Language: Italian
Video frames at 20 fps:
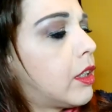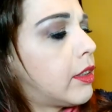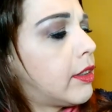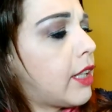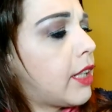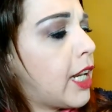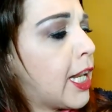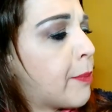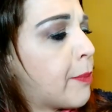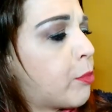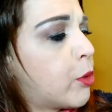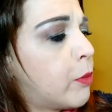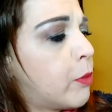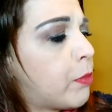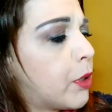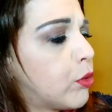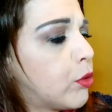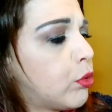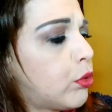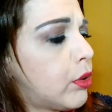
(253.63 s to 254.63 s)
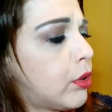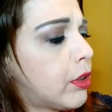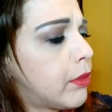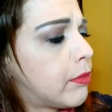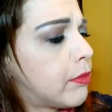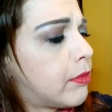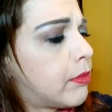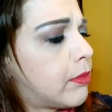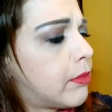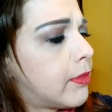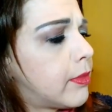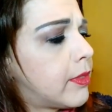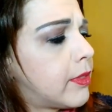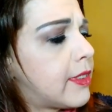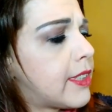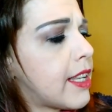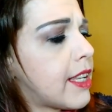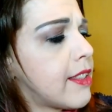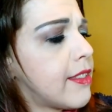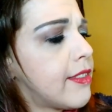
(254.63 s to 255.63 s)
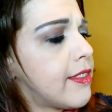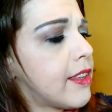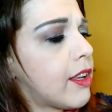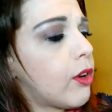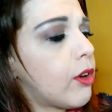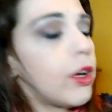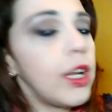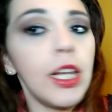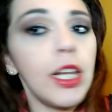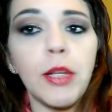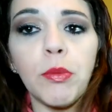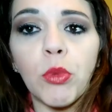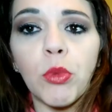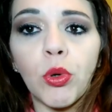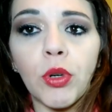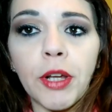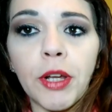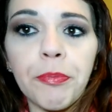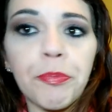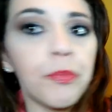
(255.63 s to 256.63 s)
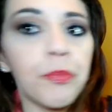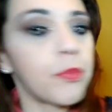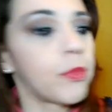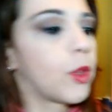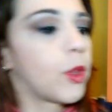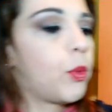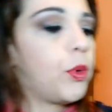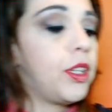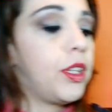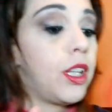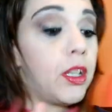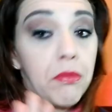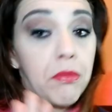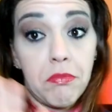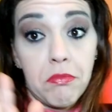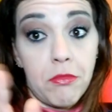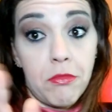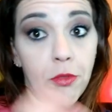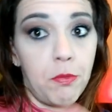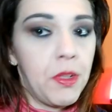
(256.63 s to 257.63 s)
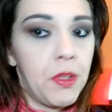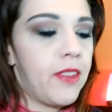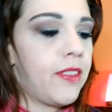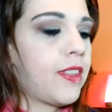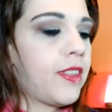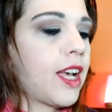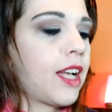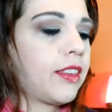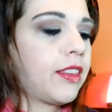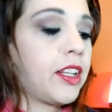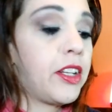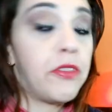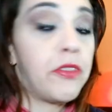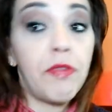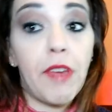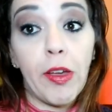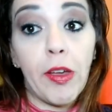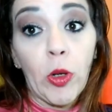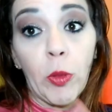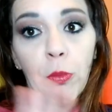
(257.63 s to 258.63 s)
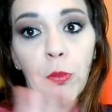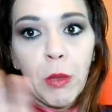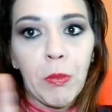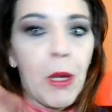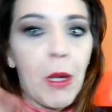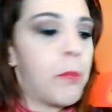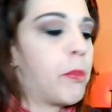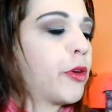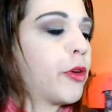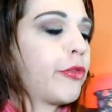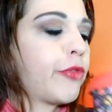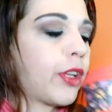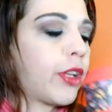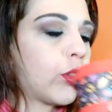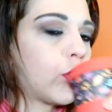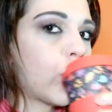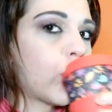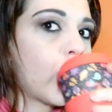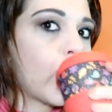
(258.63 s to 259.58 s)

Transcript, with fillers: della pompadour, zenzero e limone, quindi speziate in inverno per me è perfetto.